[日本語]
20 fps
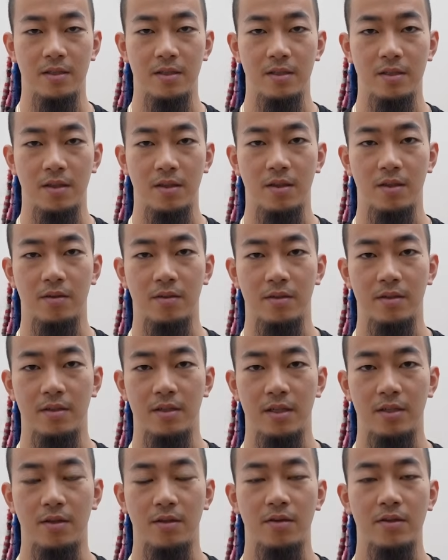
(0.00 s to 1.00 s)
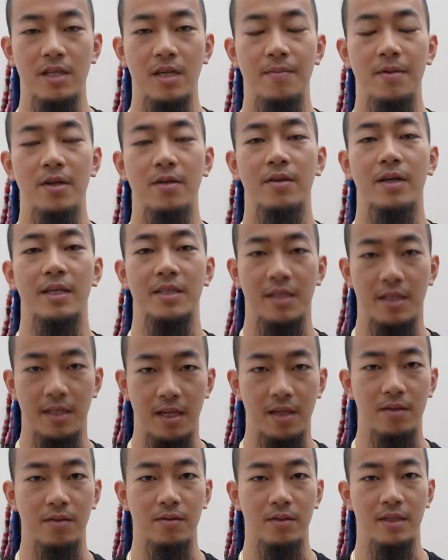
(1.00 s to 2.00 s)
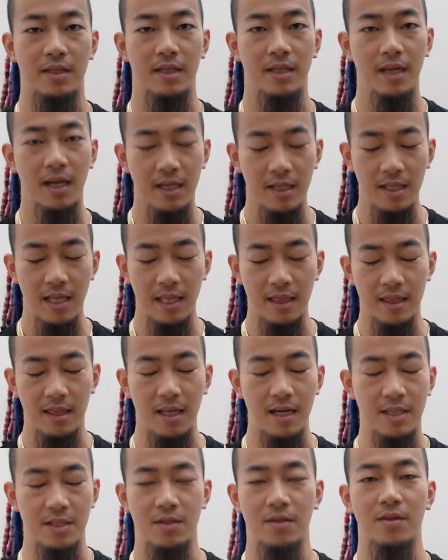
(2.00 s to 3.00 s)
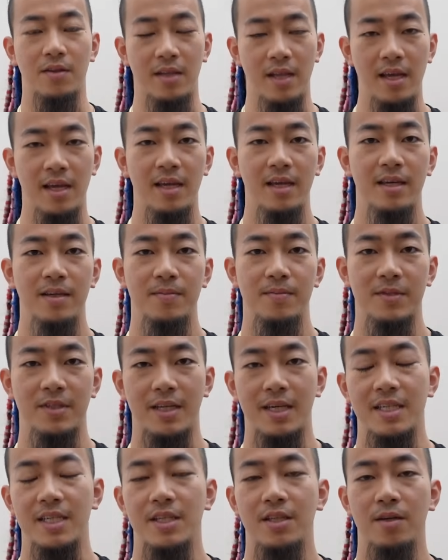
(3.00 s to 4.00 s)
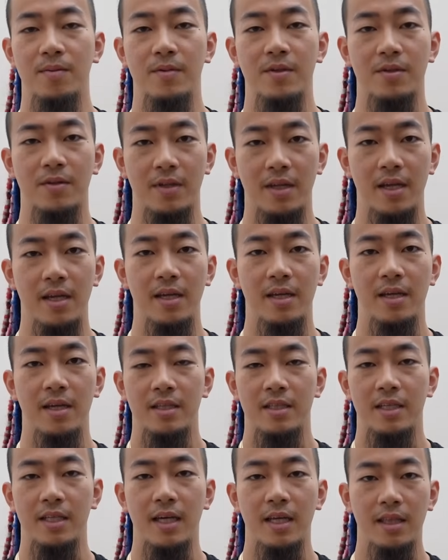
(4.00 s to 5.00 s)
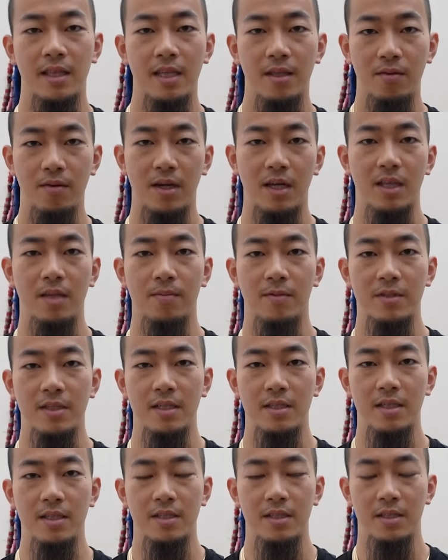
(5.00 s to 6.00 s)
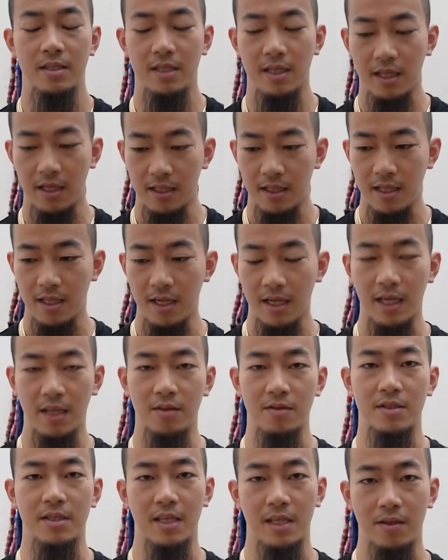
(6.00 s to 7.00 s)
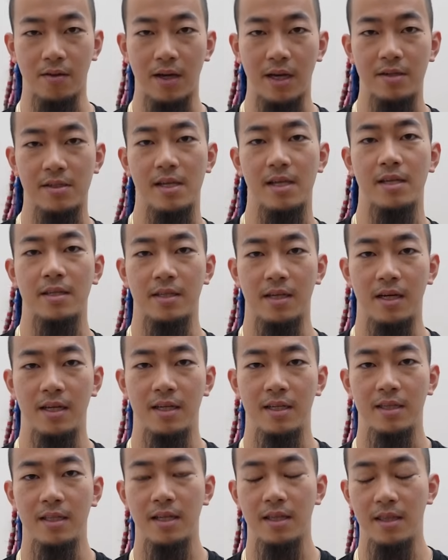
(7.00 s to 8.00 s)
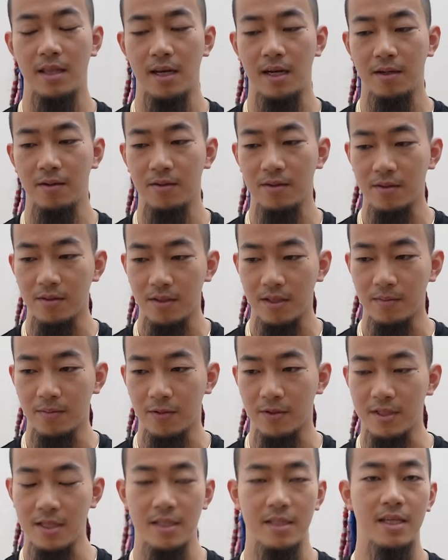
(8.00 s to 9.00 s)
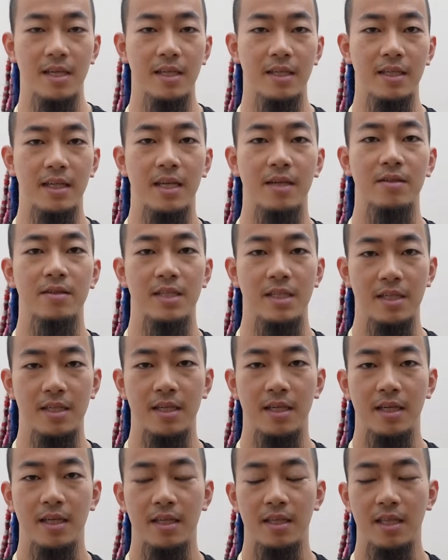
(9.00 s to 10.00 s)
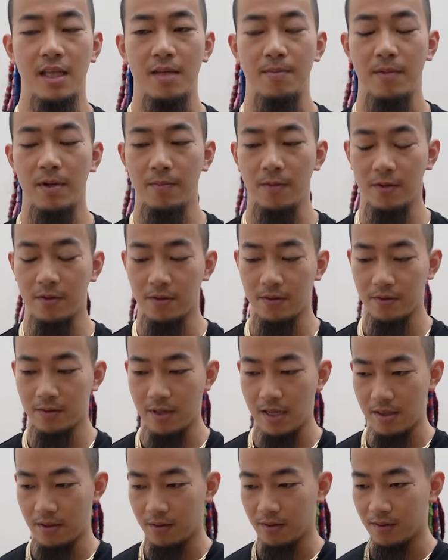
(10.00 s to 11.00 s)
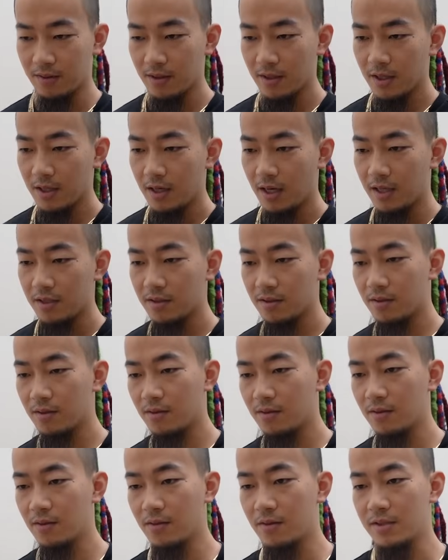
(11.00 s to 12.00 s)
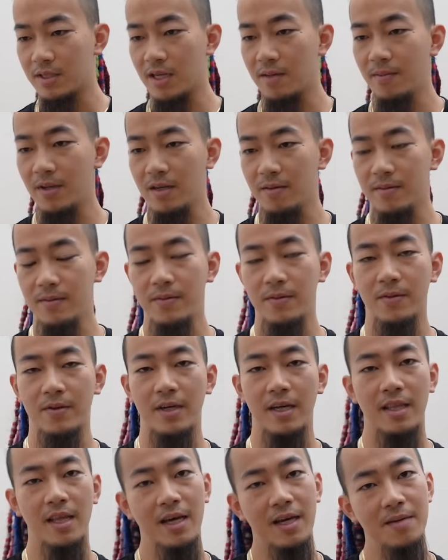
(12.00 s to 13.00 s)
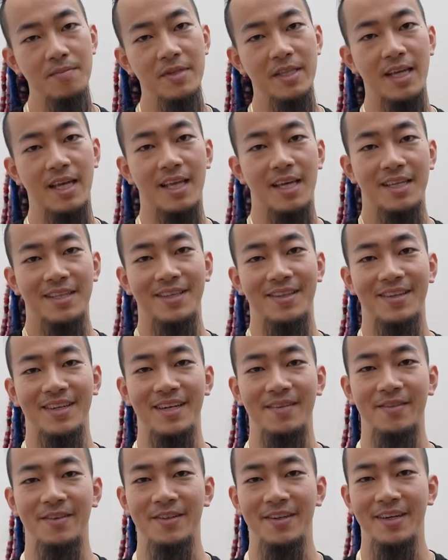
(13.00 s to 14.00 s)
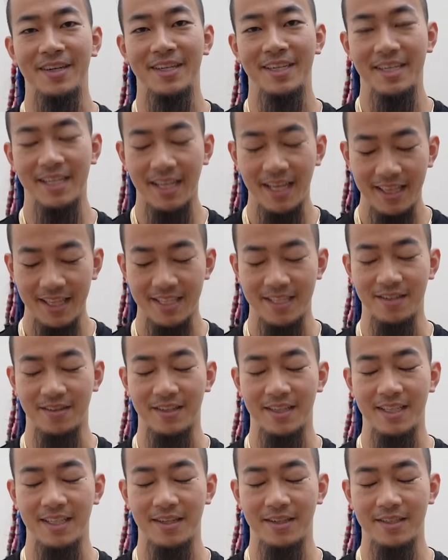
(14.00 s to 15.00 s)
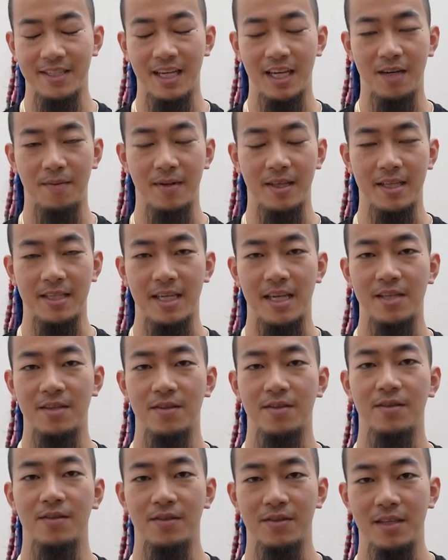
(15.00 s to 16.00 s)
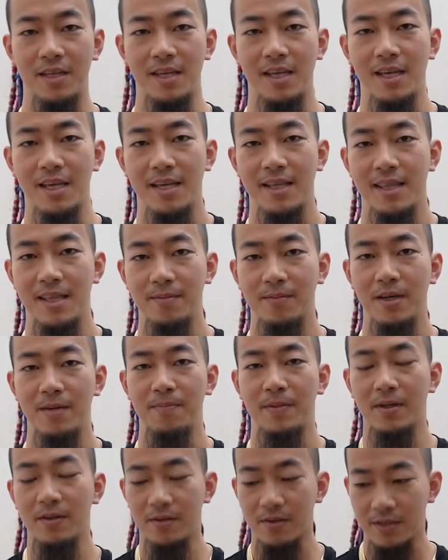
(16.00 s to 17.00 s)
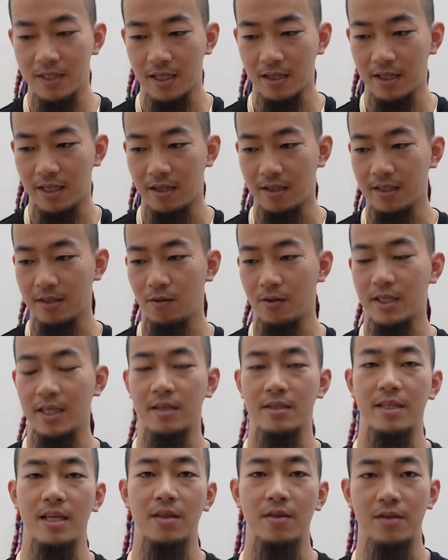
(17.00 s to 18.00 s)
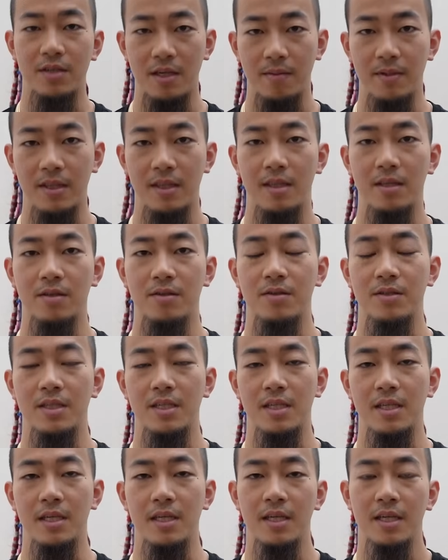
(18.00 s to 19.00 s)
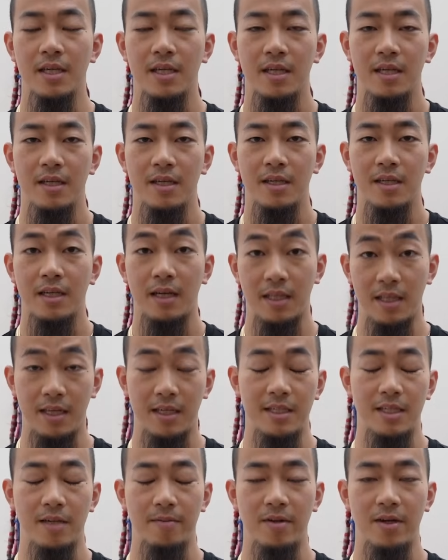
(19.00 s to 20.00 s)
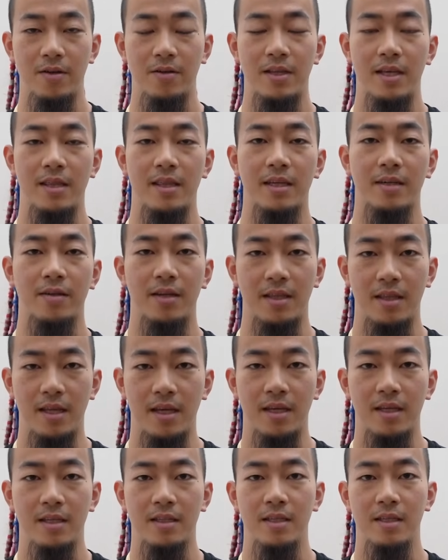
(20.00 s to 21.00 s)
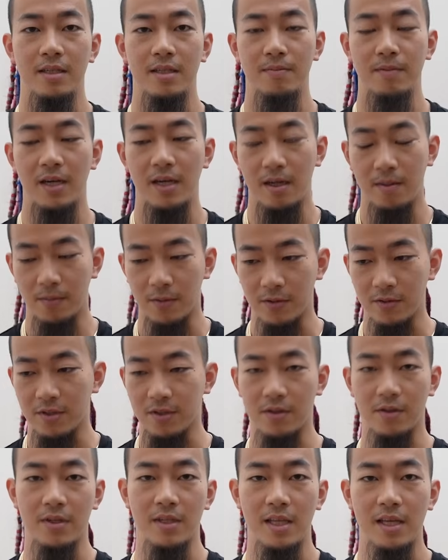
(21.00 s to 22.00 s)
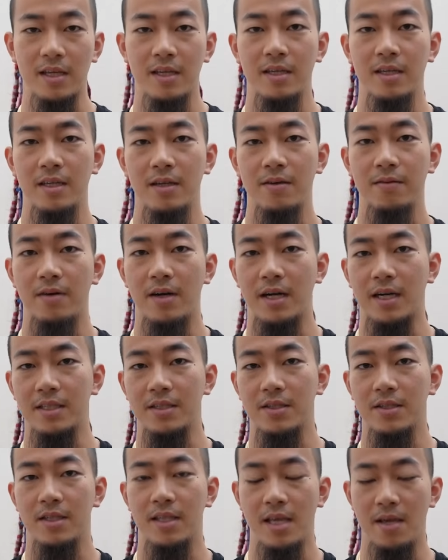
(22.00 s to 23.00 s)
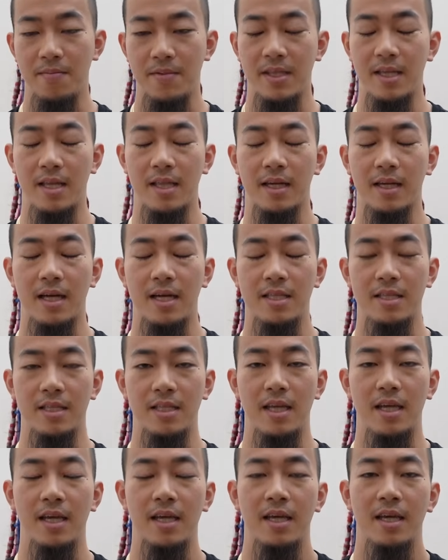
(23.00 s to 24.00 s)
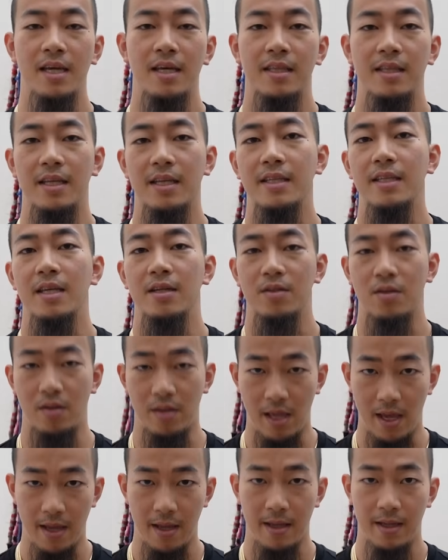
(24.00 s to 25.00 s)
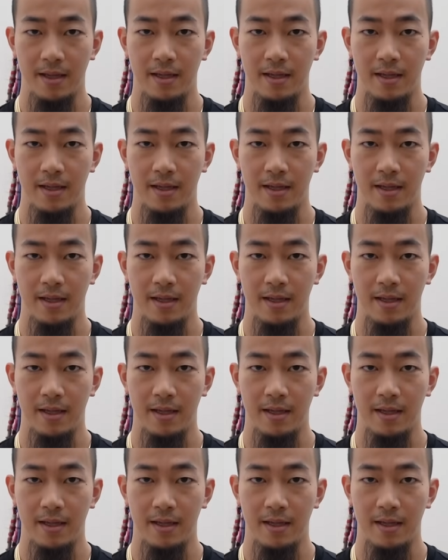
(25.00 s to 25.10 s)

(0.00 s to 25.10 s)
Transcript: ちょっと人と喋るのが好きな人。嫌いだったらちょっとね、難しいと思うので、苦手とかでも全然、苦手だけど好きとかあるじゃないですか。だったら本当にもう全然いけるし、で今もあのあちょっとこの子喋り微妙かなみたいな人とかもいたんですよ筋肉酒場で最初の方にでもやっぱお客お客さんと喋っていくうちにかなり喋れるようになってくれてで今はもうすごいねファンがついてみたいな感じでできてるので、